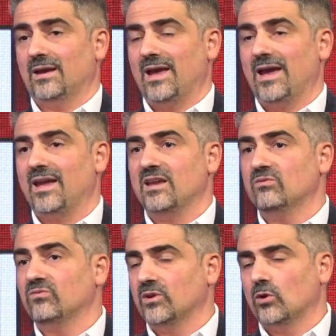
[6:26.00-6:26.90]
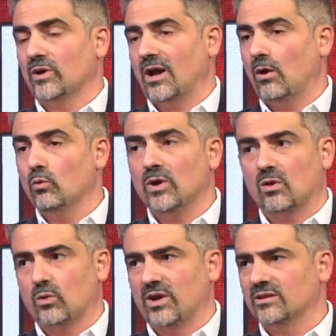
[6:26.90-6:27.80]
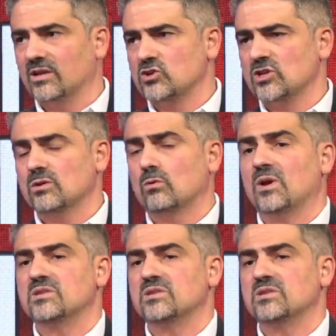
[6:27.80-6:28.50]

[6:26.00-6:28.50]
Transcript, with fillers: è inferiore a 1,45